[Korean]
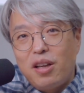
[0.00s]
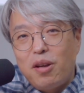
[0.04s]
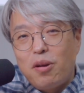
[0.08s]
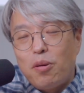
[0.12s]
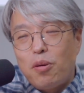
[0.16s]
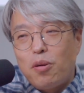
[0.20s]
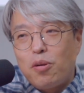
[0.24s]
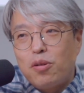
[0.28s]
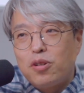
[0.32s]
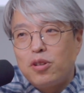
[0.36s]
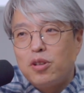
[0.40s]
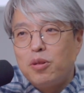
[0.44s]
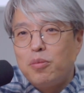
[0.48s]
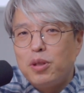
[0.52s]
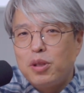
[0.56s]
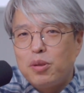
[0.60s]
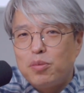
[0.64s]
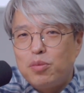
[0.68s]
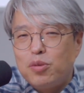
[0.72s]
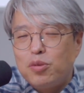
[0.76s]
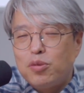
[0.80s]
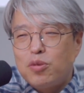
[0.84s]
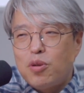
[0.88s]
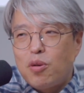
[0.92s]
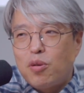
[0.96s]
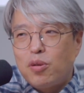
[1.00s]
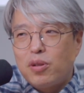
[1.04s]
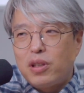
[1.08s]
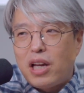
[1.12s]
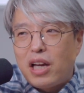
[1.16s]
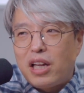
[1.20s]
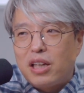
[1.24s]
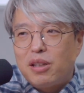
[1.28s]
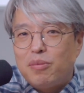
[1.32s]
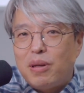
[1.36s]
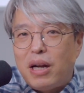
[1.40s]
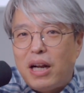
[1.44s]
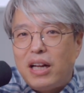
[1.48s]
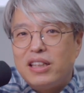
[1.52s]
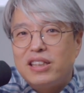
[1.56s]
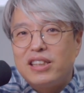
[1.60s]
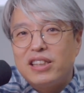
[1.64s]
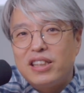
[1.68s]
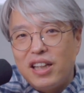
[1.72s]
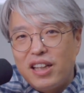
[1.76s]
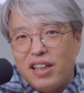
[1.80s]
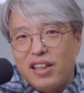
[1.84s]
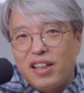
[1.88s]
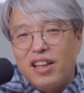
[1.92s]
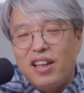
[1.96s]
해요. 그럼에도 불구하고 나름
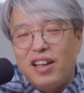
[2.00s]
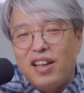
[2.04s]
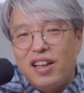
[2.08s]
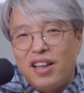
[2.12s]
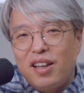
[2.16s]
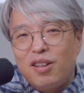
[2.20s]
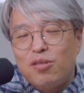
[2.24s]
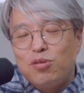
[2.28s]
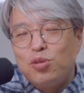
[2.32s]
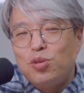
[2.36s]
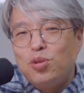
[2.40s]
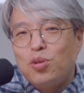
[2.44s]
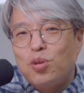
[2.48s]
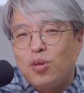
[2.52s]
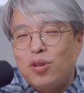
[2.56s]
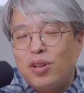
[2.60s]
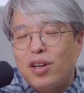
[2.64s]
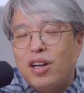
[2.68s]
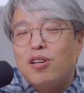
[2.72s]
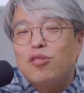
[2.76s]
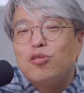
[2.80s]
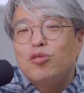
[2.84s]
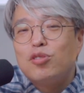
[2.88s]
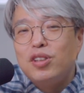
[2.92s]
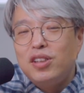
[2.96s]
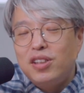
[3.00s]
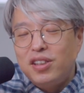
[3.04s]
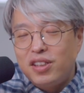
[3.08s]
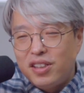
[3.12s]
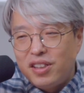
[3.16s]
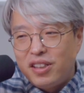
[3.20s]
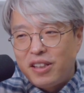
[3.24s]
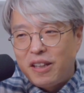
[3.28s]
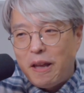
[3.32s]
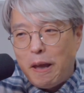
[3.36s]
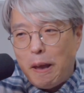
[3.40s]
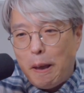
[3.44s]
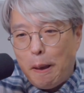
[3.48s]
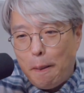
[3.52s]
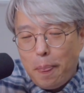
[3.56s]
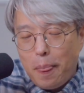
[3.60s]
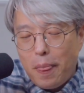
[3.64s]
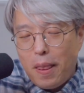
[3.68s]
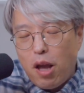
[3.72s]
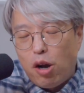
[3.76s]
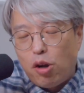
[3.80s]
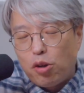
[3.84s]
알차게 운용을 하고 있는데 음,